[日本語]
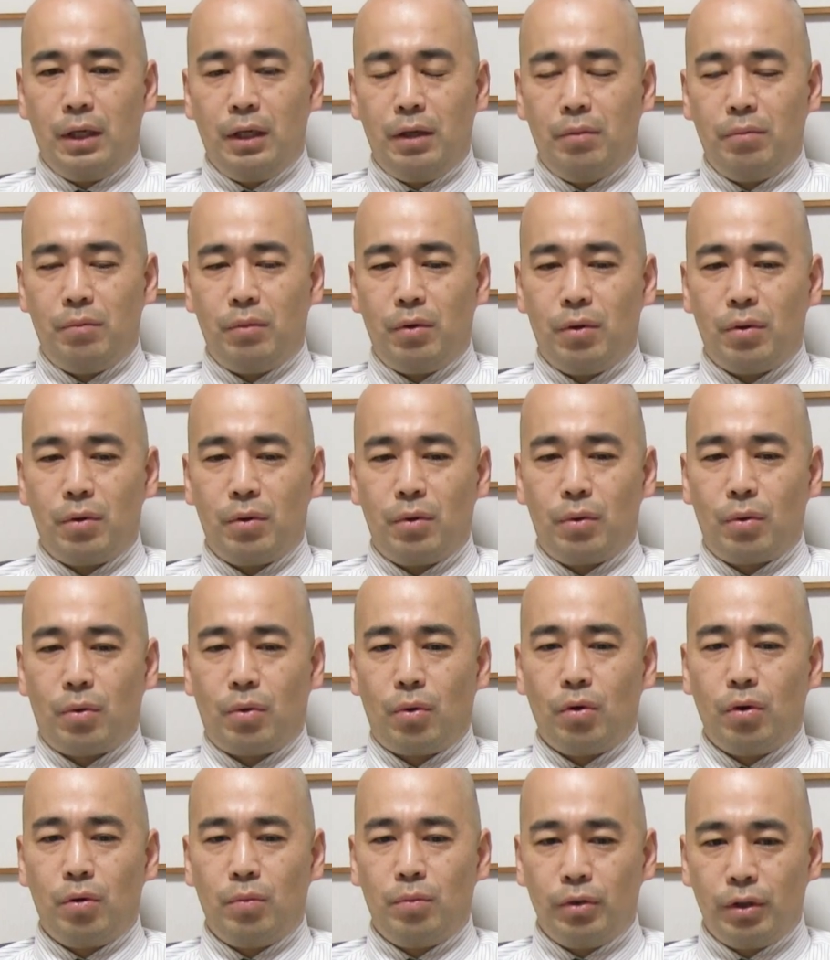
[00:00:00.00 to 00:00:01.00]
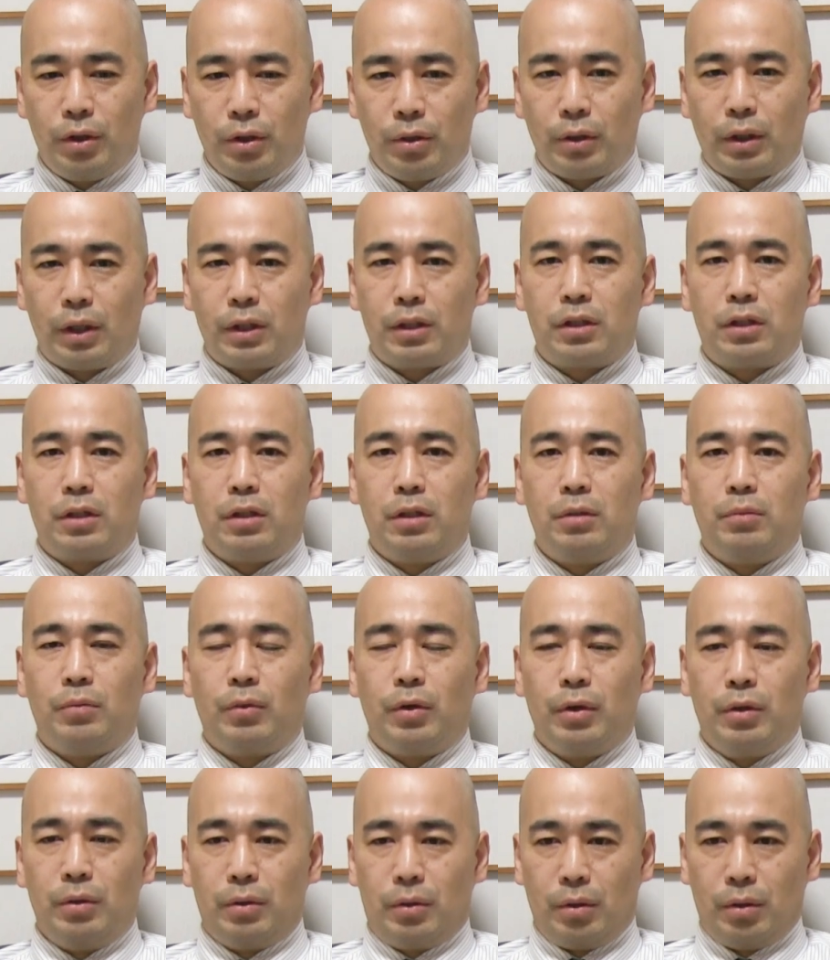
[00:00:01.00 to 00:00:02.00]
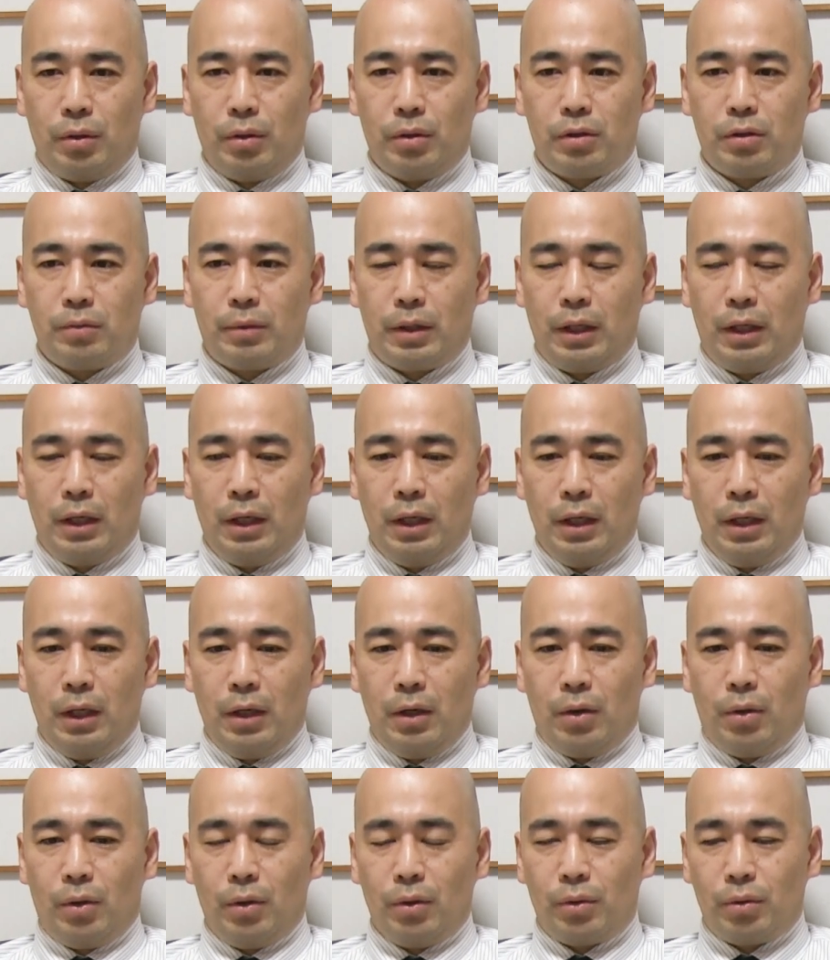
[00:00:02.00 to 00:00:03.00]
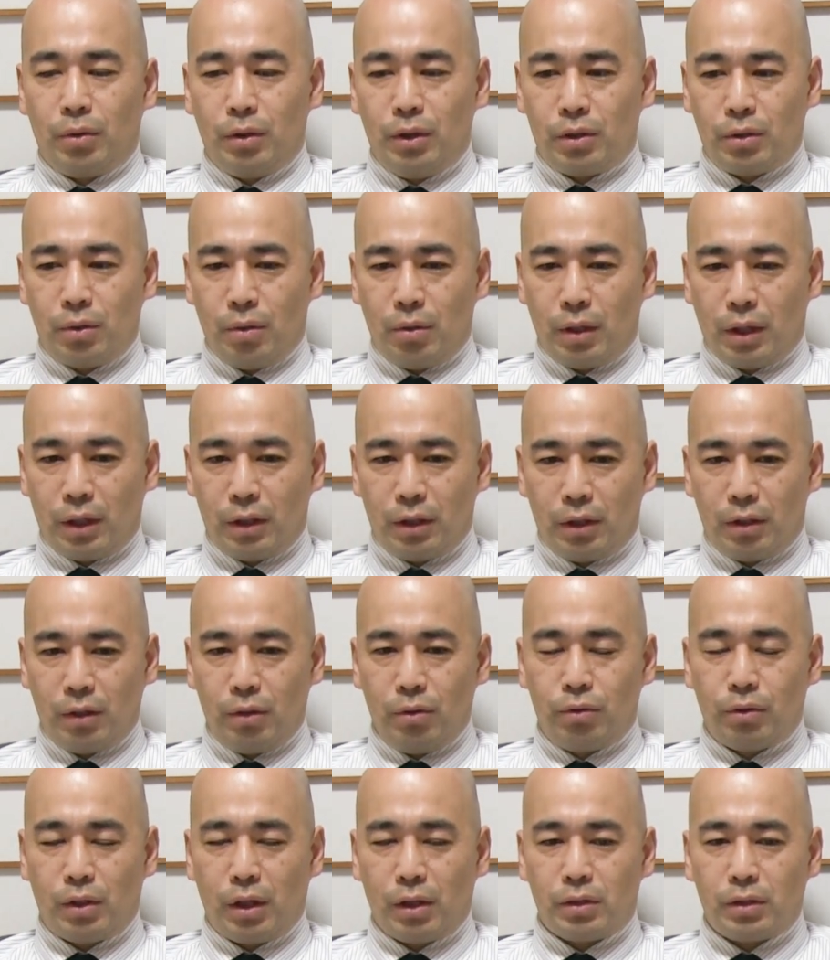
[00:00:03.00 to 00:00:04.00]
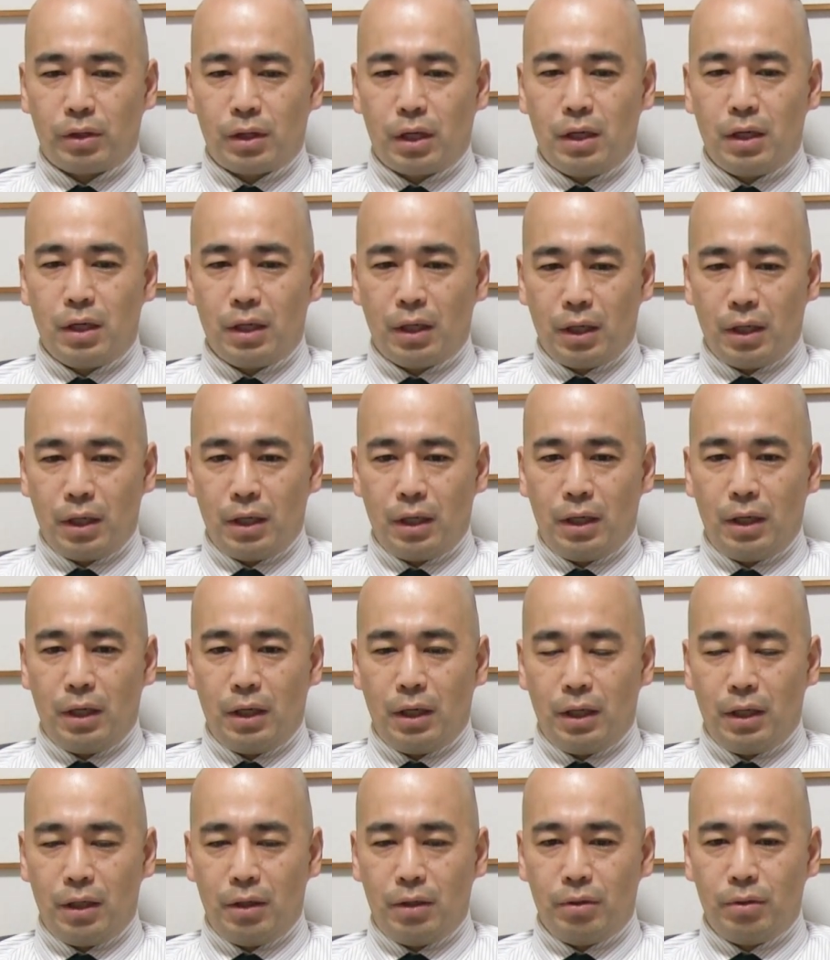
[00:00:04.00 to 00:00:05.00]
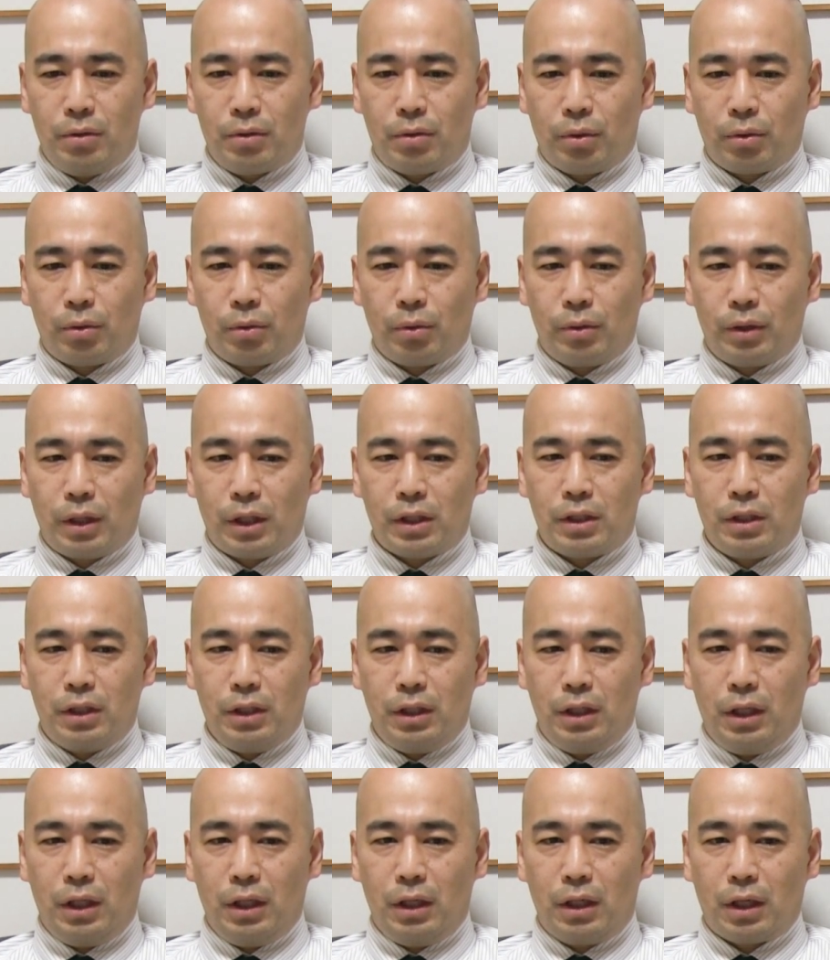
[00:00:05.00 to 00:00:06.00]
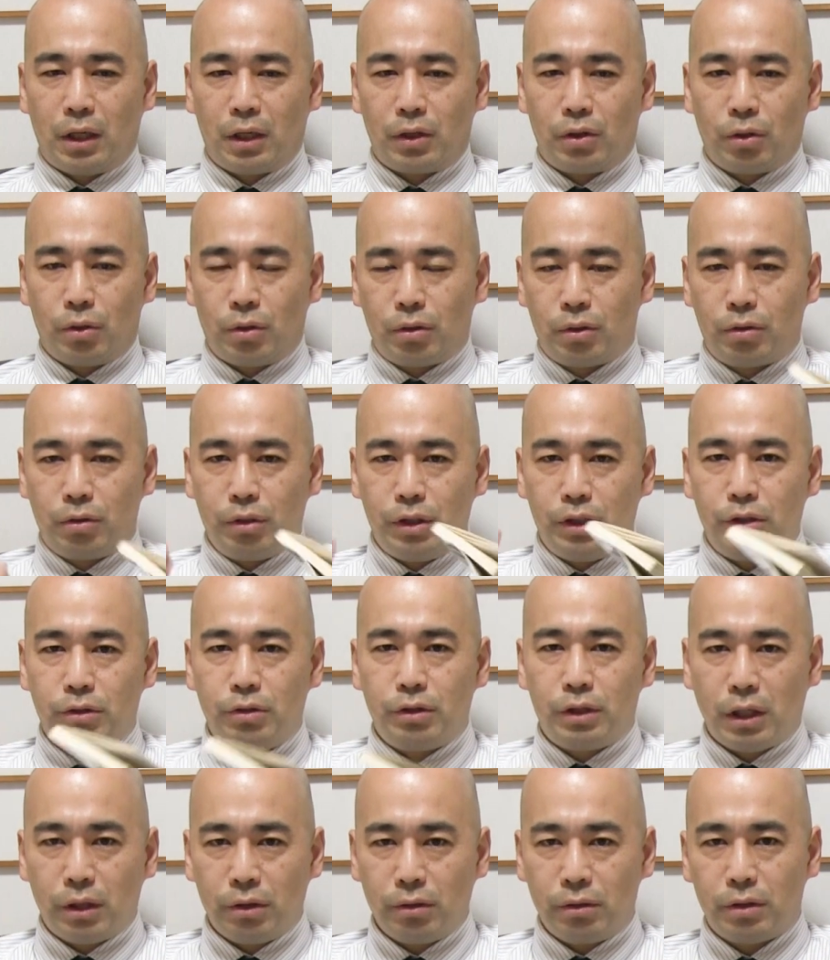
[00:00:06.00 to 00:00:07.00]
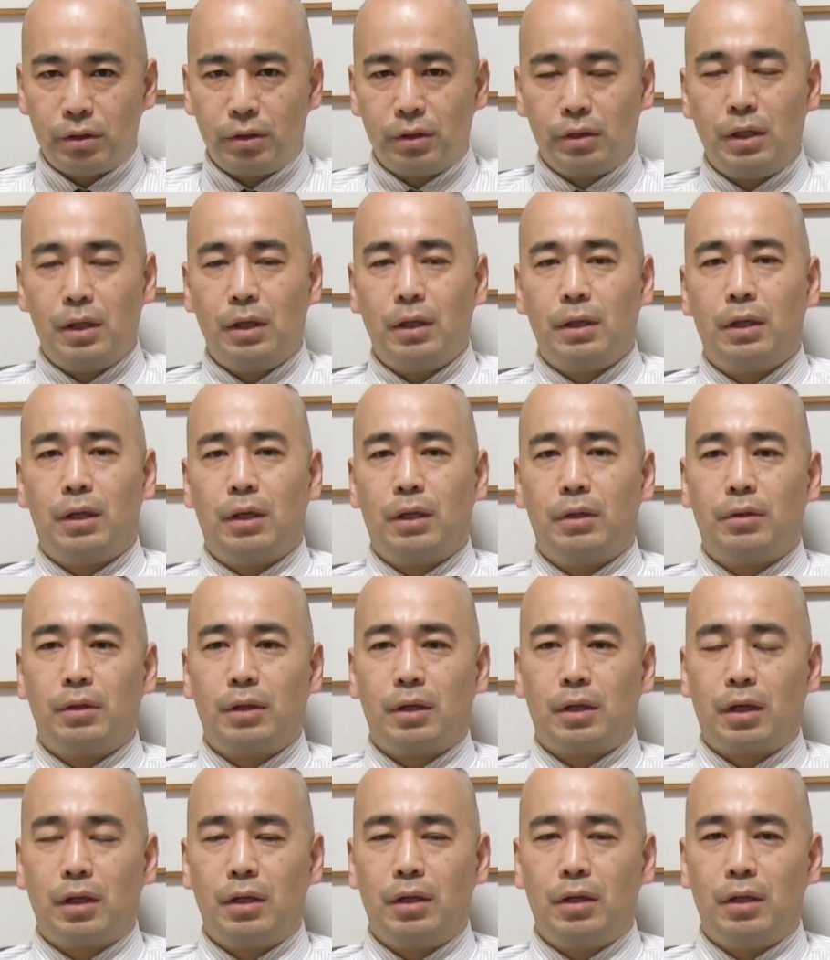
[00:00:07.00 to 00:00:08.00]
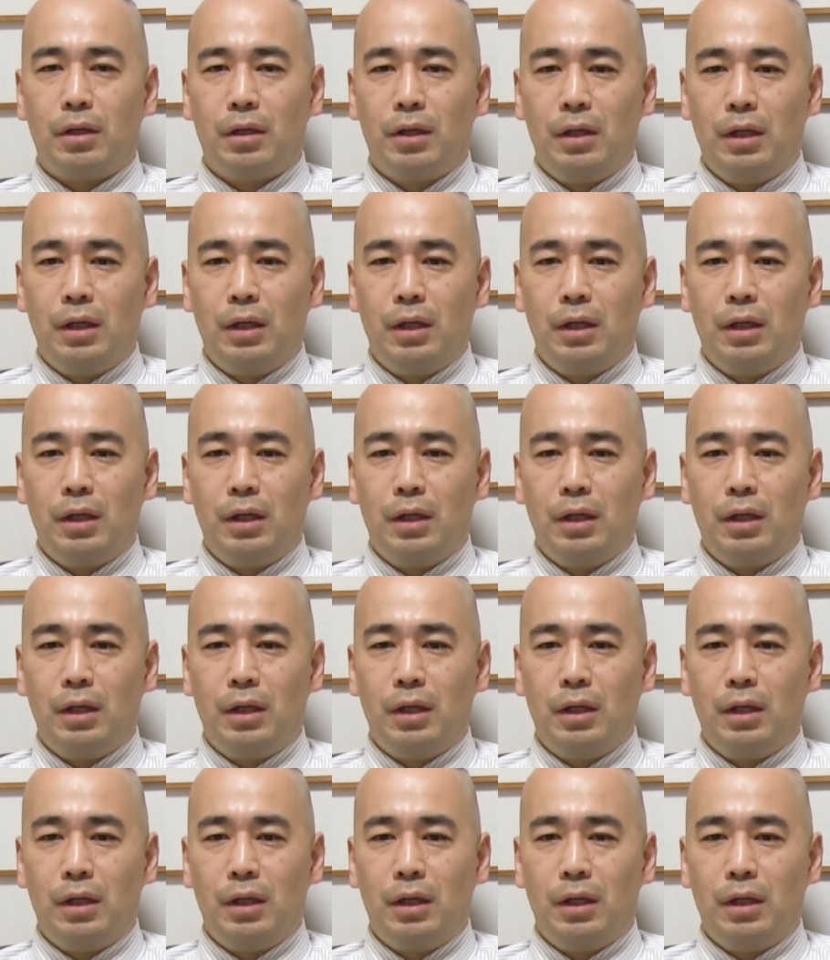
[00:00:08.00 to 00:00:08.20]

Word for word: 陰謀論を好む人たちもいると。つまり、本当にそうかっていう深く考えることなしに、なんかちょっと食いついちゃう。ね。あの、なんか、